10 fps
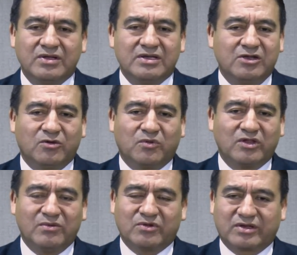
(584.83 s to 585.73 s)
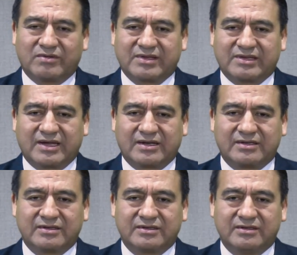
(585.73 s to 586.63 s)
y no podemos avanzar.
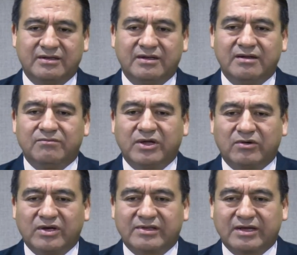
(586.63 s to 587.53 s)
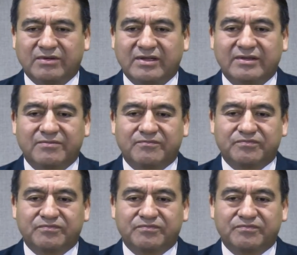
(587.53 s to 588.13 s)
Pero esta vez,